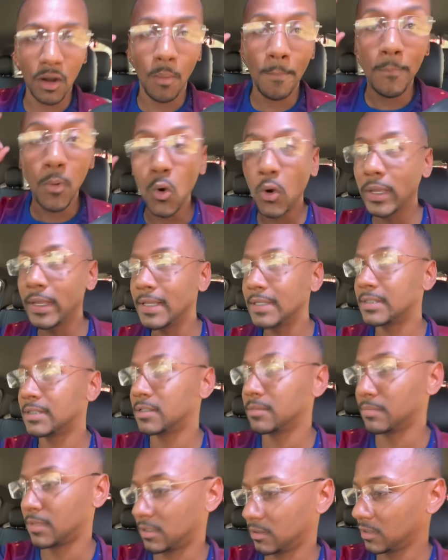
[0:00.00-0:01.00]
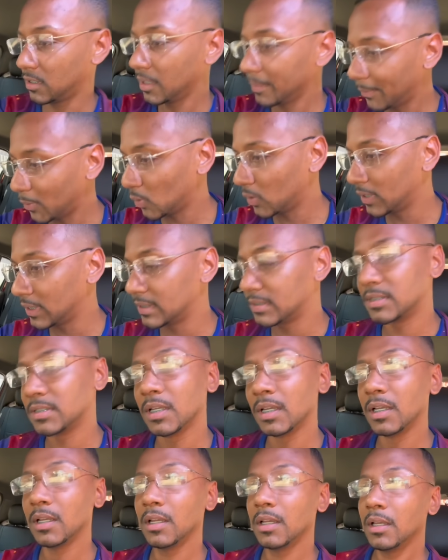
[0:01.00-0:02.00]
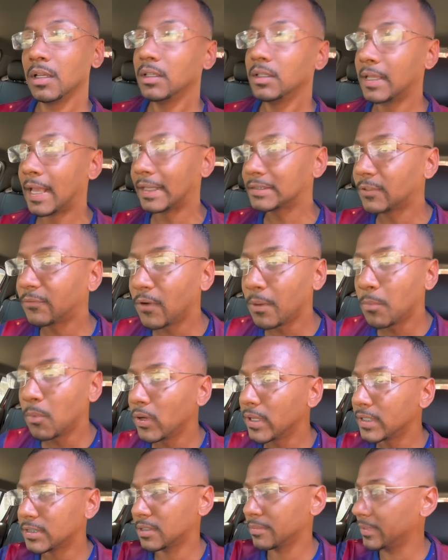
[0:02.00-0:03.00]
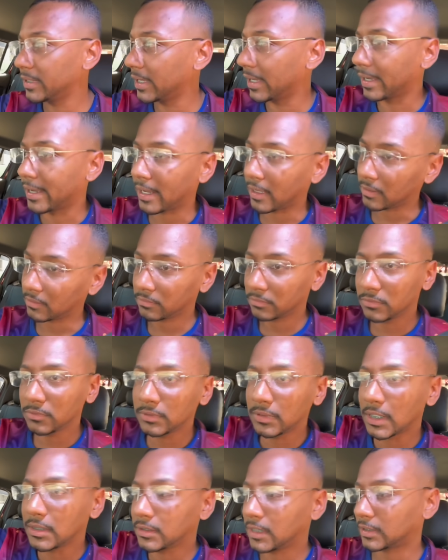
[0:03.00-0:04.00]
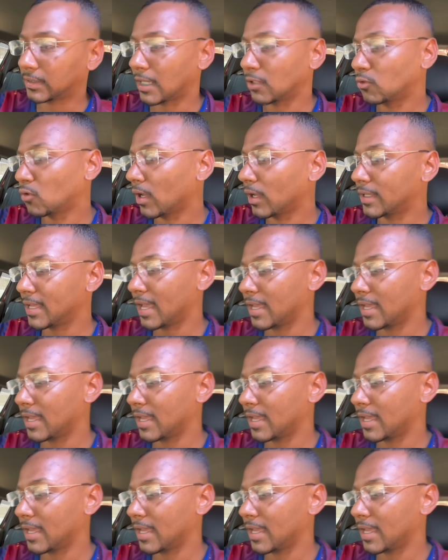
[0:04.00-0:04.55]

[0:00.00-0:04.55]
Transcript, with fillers: não, burrice, mano. que burrice. E essa foi burrice minha, cara. Não tem jeito. Aí tô aqui